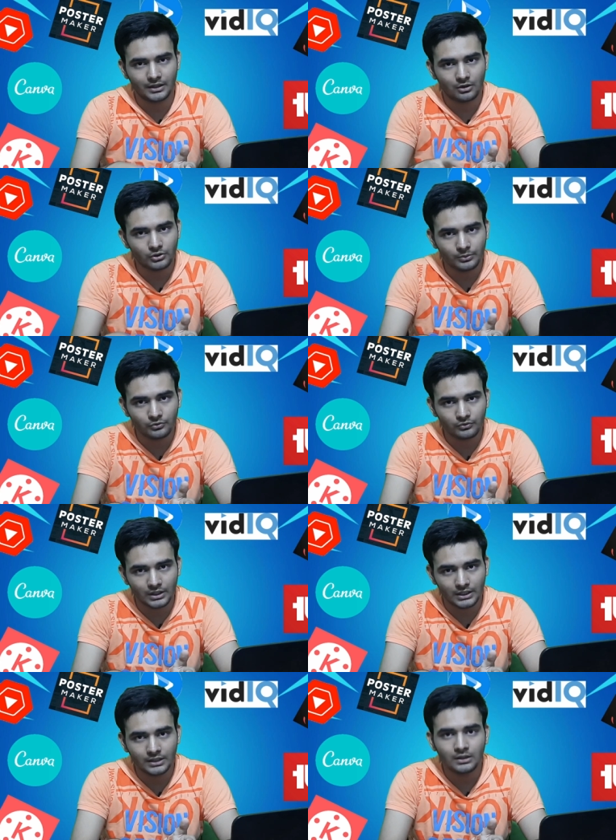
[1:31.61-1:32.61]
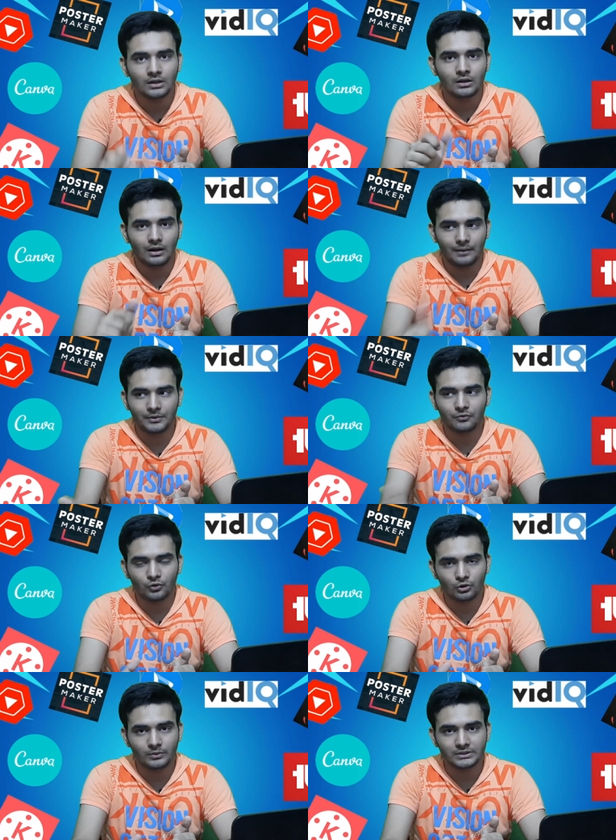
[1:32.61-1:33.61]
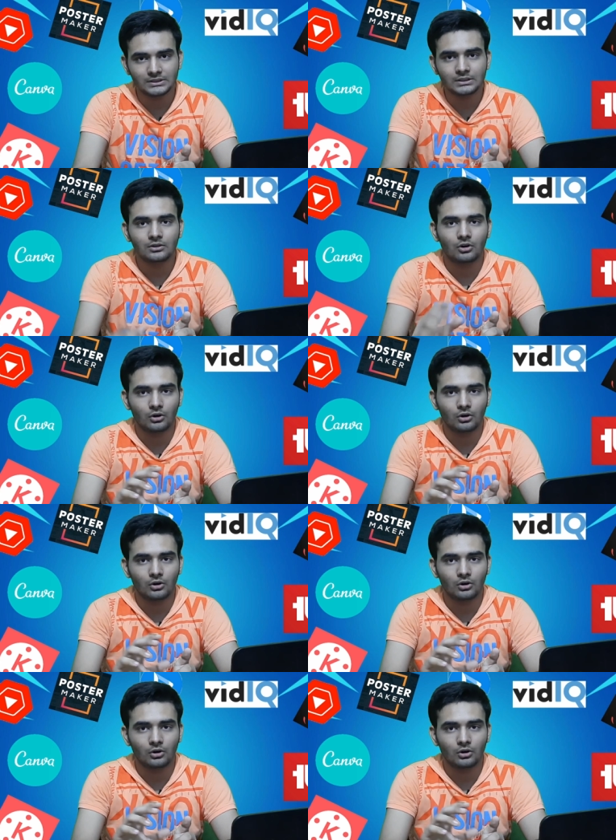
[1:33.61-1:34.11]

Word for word: बैकग्राउंड रिमूव कर लें अपने फ़ोटो में से